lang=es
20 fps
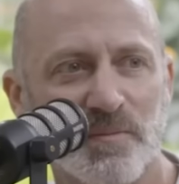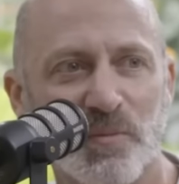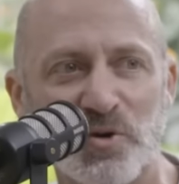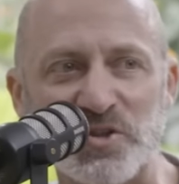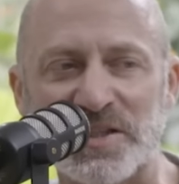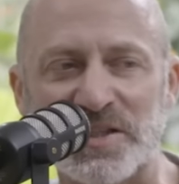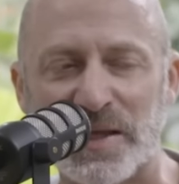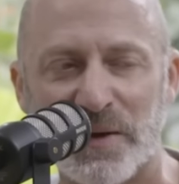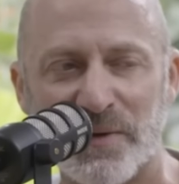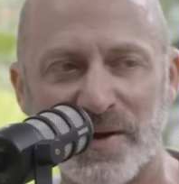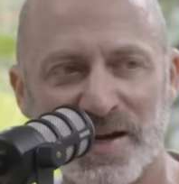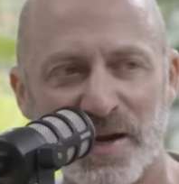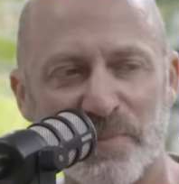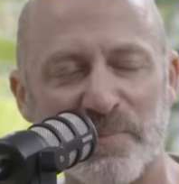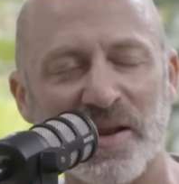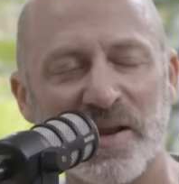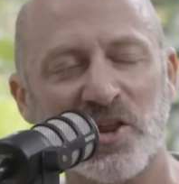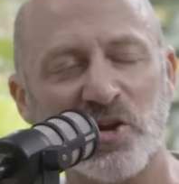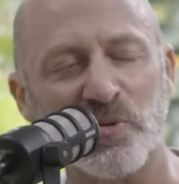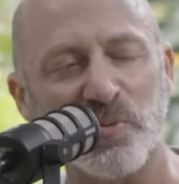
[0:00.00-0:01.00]
¿vos estabas
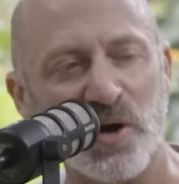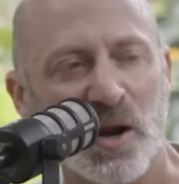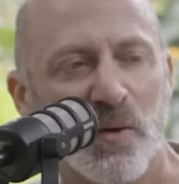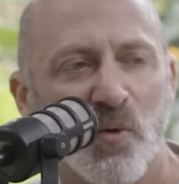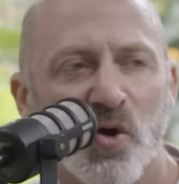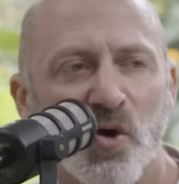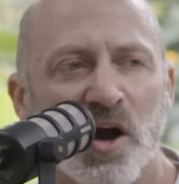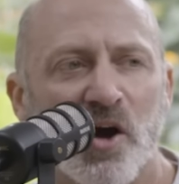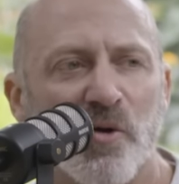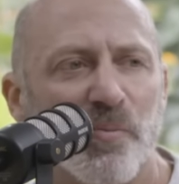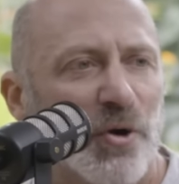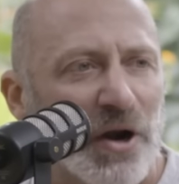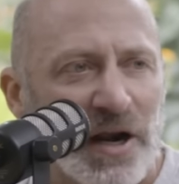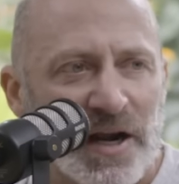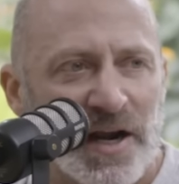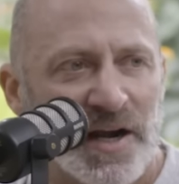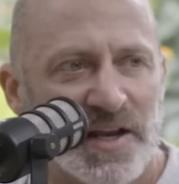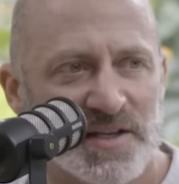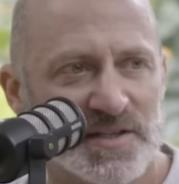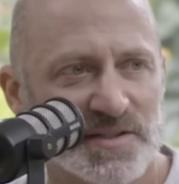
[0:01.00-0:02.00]
respirando por la boca o por la
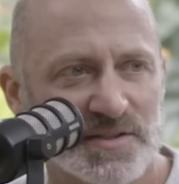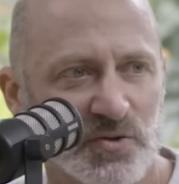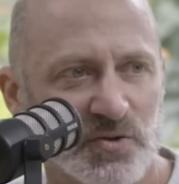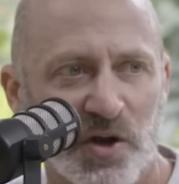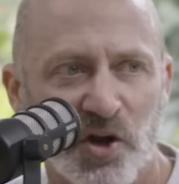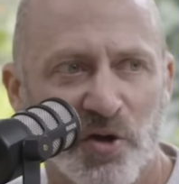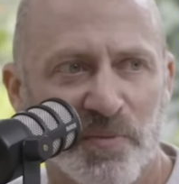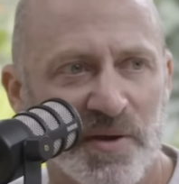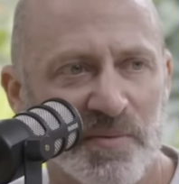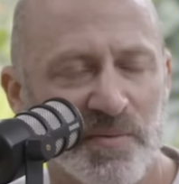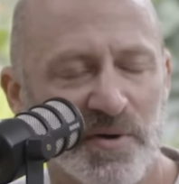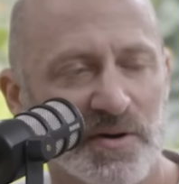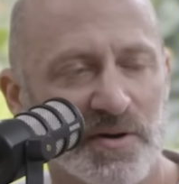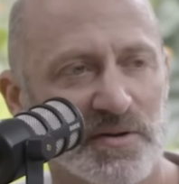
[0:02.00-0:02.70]
nariz? No es lo mismo